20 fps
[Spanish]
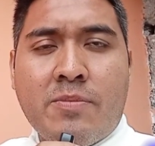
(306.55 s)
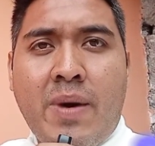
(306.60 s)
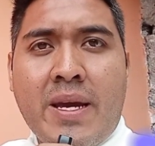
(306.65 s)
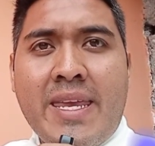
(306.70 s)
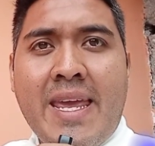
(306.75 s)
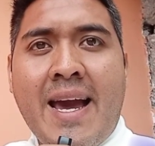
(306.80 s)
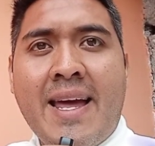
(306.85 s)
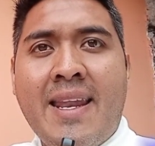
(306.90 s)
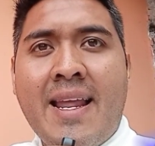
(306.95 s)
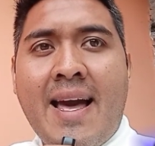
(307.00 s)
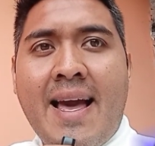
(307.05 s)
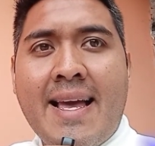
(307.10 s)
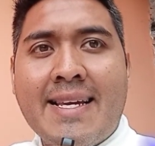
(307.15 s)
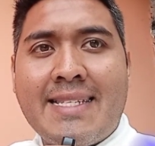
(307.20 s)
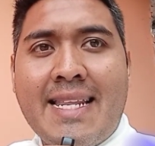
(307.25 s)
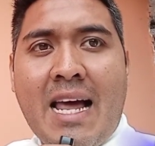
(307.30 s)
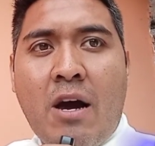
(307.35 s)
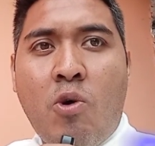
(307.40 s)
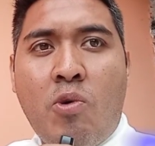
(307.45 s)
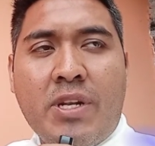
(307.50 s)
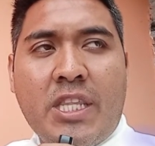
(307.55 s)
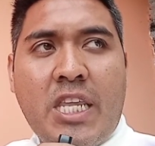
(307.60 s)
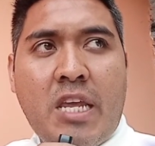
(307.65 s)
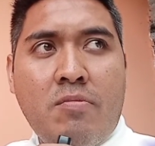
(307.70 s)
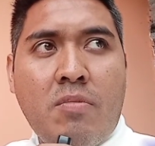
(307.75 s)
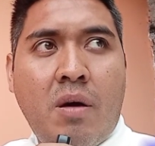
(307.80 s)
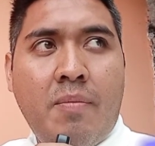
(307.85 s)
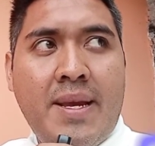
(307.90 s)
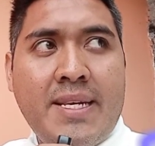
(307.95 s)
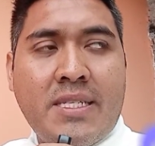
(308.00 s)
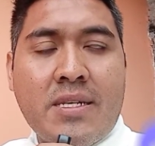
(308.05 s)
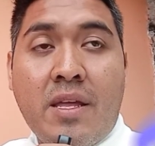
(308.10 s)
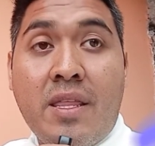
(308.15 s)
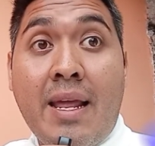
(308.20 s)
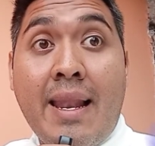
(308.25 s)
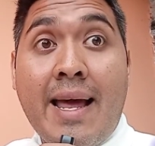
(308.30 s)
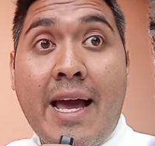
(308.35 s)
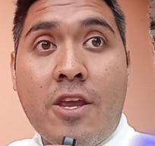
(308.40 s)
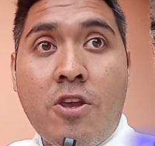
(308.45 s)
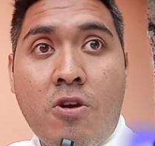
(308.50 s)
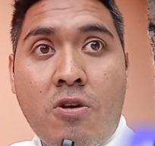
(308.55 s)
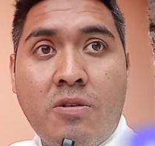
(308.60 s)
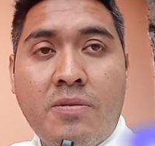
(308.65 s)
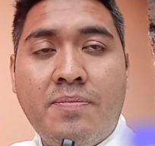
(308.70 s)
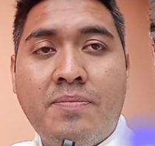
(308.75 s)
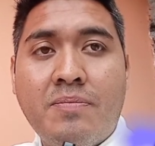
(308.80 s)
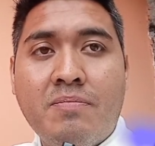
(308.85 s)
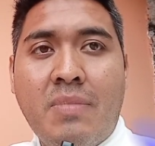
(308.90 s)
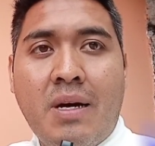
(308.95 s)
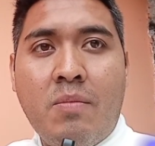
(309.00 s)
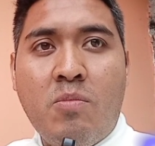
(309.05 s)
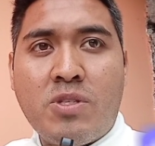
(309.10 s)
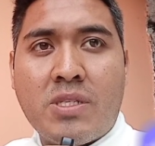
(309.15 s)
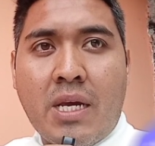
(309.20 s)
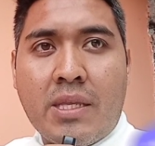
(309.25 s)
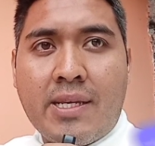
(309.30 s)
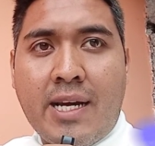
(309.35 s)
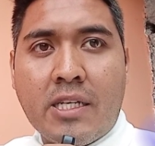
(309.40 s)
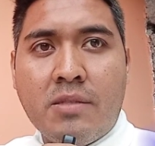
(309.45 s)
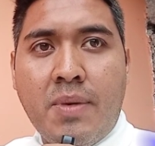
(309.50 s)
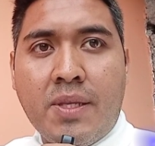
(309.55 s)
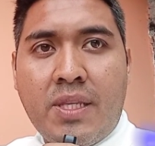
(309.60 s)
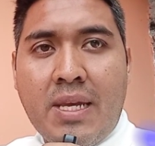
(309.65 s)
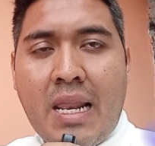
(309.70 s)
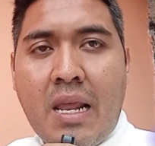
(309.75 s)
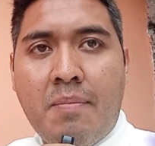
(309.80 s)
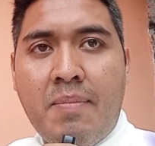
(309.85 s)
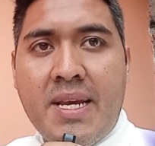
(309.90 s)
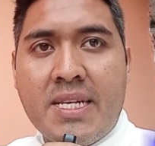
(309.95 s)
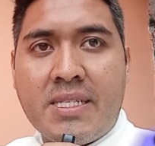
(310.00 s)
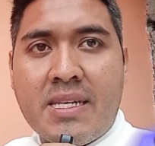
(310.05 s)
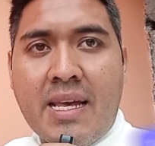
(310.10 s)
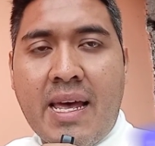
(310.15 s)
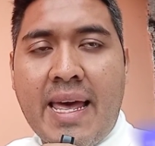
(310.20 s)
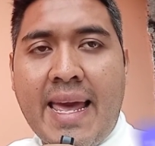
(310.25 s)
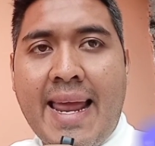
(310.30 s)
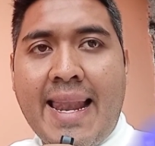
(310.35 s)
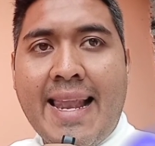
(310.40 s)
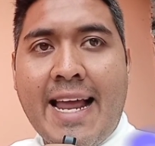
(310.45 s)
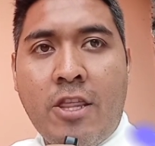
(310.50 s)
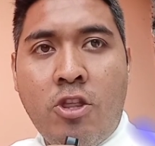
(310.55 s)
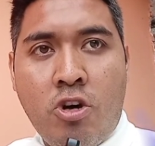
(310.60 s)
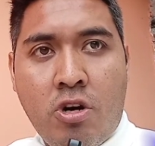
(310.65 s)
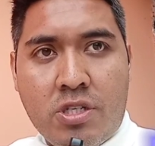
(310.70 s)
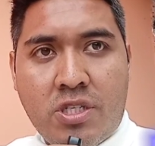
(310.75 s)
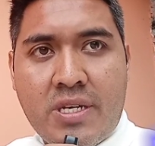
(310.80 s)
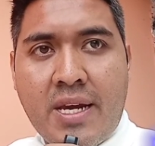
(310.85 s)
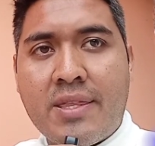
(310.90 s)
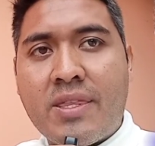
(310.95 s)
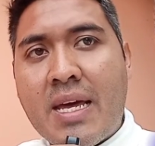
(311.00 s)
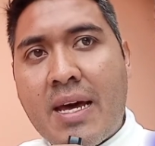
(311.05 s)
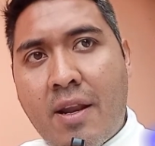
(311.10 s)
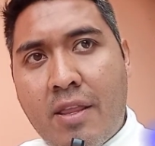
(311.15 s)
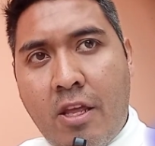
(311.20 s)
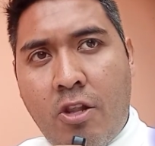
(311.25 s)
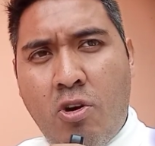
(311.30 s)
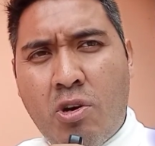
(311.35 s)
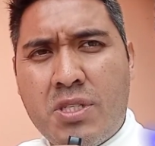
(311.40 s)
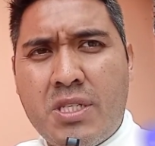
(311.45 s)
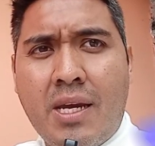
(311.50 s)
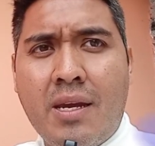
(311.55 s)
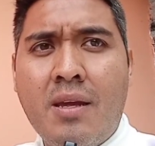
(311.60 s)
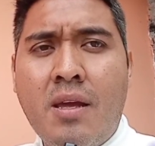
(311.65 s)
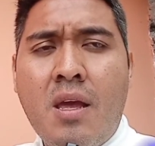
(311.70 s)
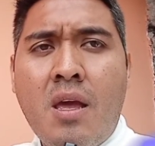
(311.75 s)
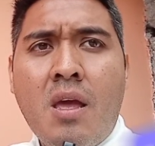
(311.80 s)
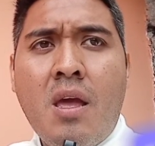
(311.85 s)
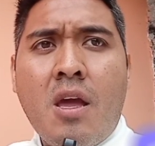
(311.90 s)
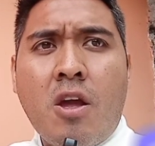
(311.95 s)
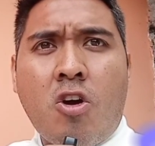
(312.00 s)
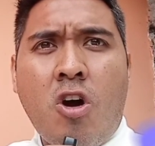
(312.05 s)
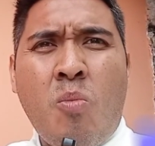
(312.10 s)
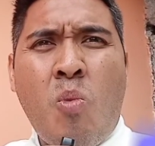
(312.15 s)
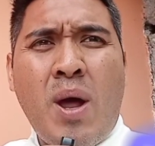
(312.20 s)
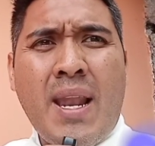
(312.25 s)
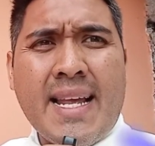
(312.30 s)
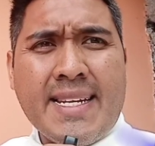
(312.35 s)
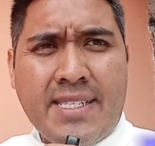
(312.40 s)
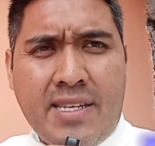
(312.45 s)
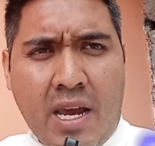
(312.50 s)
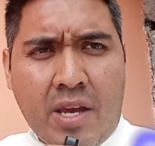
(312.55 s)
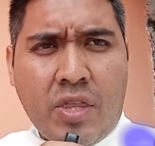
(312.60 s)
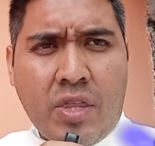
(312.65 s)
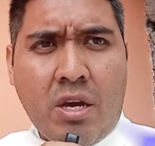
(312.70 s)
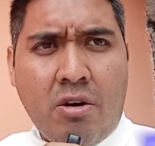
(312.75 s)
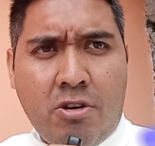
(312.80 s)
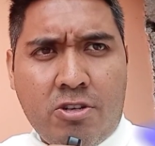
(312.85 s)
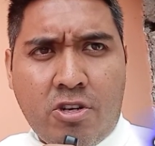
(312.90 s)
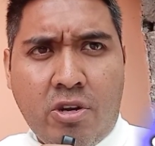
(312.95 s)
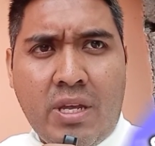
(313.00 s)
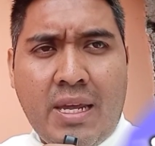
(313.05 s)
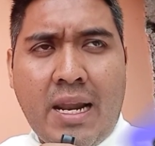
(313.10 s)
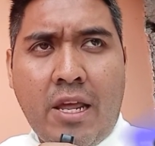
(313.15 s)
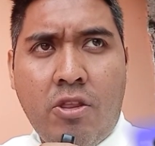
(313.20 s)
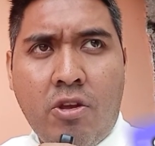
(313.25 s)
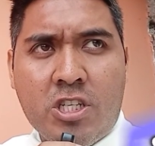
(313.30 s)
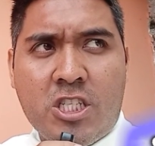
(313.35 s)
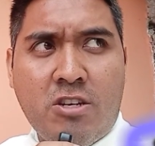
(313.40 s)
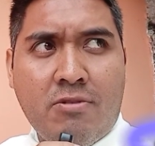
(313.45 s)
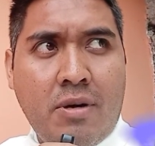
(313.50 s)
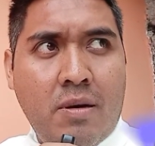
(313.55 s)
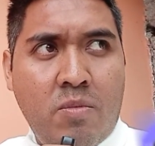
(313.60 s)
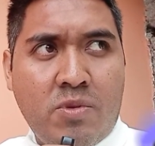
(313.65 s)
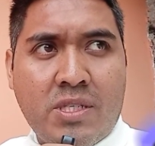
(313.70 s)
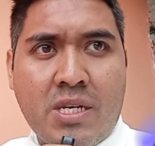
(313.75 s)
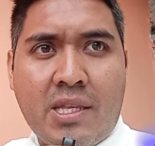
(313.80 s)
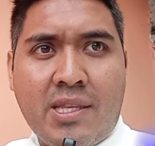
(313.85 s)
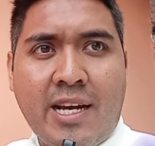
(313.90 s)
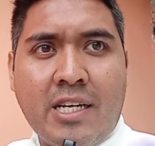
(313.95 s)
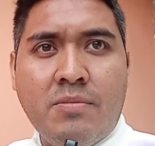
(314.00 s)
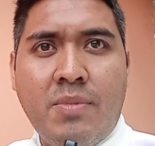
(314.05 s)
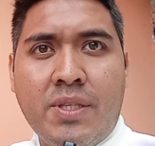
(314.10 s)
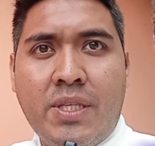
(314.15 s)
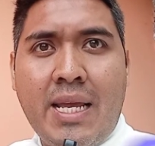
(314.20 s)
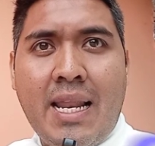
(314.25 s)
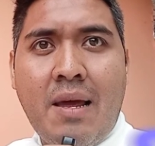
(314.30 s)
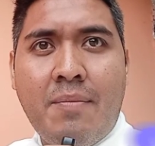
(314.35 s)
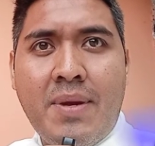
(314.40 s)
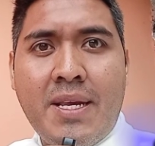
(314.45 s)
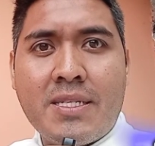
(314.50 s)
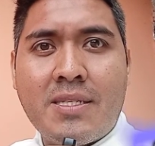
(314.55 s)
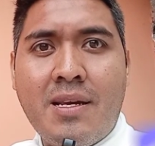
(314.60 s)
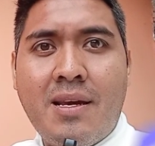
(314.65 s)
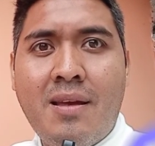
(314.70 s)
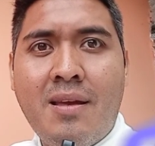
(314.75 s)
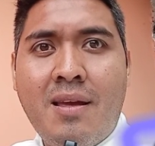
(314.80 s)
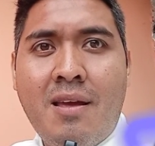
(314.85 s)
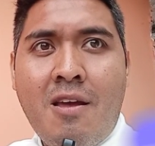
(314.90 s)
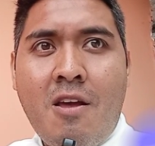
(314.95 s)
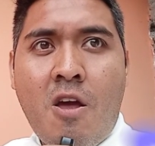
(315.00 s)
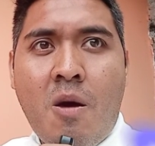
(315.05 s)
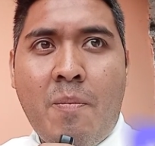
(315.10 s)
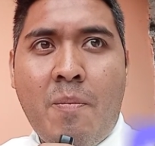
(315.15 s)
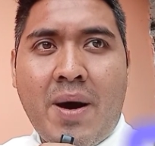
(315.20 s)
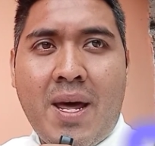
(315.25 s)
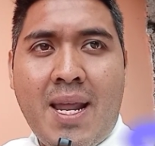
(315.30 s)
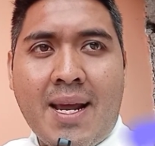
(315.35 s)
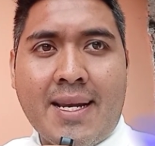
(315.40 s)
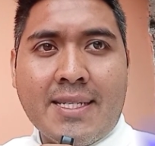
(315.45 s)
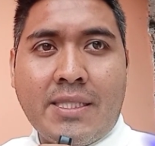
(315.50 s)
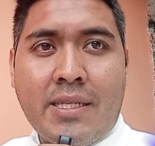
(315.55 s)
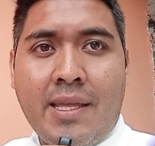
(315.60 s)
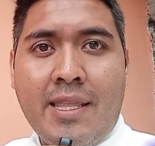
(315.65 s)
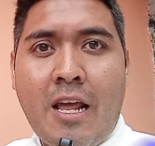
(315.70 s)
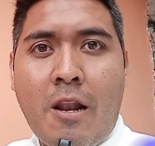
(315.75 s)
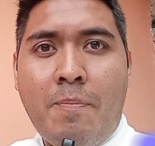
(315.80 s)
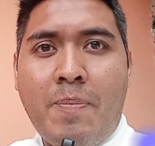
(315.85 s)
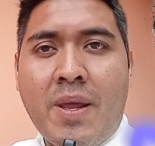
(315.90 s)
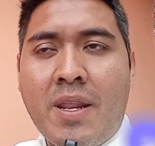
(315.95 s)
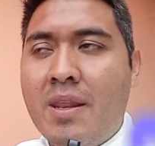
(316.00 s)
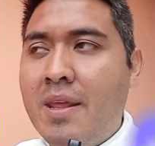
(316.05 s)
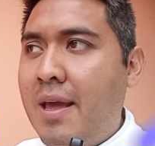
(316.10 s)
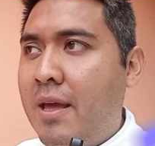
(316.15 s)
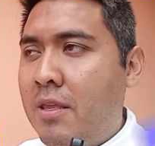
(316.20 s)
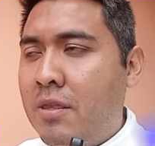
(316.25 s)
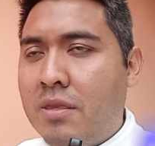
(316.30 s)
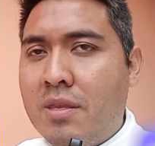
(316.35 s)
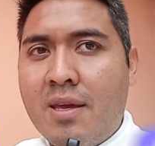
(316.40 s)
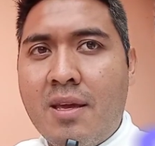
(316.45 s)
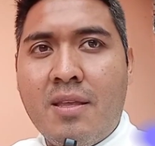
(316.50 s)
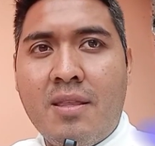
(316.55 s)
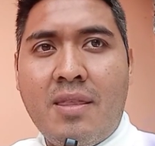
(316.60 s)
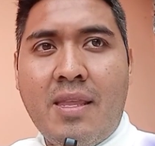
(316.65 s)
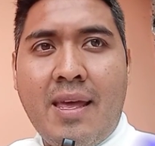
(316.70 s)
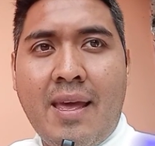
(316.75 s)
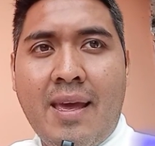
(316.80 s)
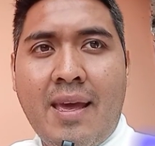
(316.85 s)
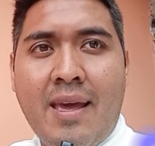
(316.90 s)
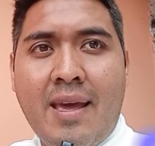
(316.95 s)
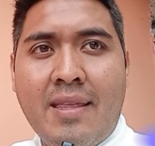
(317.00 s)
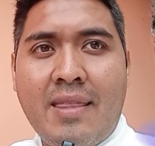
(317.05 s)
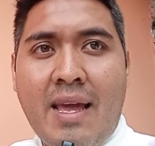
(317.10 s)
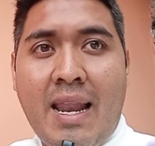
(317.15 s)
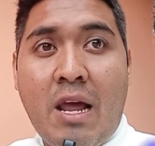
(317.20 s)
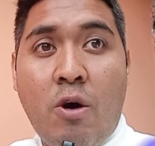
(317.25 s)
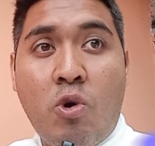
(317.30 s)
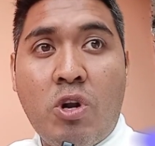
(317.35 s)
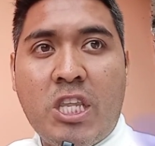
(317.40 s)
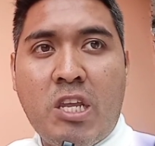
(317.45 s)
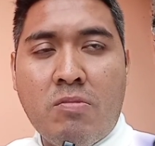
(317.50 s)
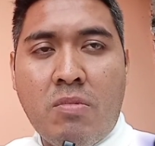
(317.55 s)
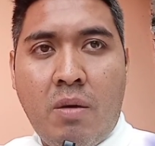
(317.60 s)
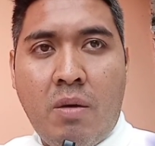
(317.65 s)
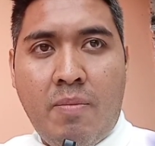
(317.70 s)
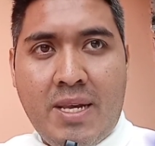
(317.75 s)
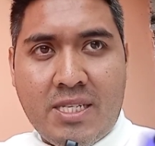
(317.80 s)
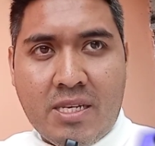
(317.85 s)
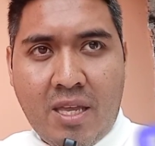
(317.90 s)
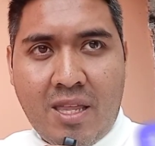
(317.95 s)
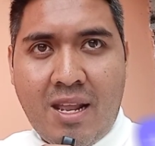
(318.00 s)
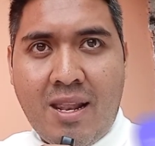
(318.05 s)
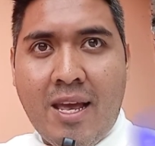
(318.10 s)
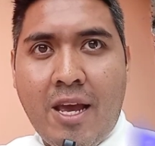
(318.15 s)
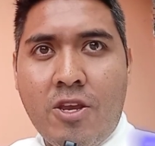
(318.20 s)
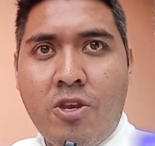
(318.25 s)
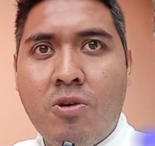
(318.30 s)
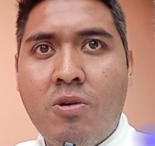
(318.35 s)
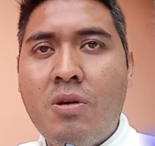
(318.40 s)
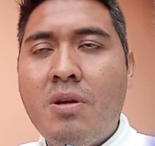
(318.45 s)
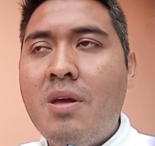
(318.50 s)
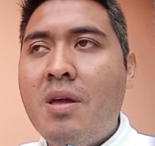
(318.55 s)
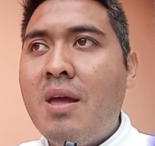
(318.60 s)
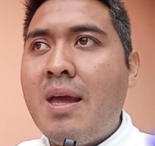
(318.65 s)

Mañana es la última misa del año, vamos a transmitir la misa en la noche, tarde-noche como a las 7, 8 de la noche vamos a transmitir la misa para que estén al pendiente de, de la última misa del año.